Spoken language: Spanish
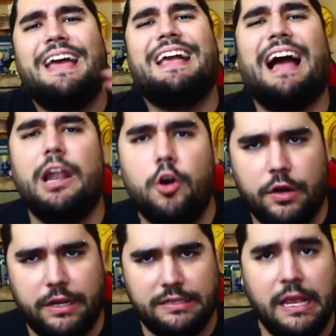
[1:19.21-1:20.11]

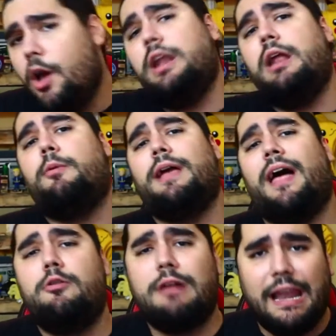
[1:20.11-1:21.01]
escalones. Y hoy les voy a
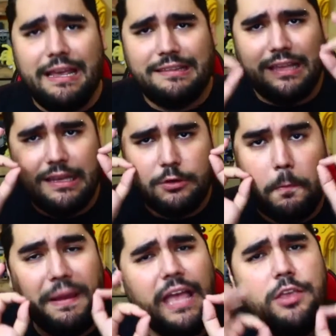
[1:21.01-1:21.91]
dar una lista de estos
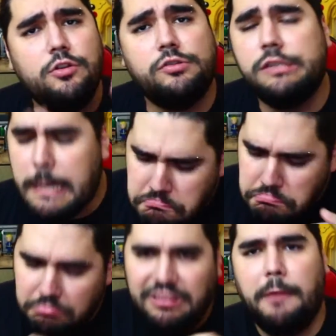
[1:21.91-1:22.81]
pequeños
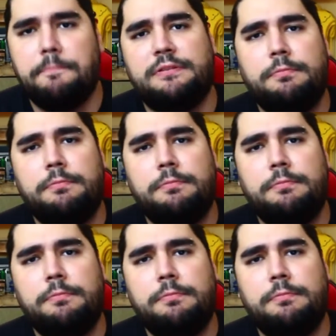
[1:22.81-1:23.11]
Tips.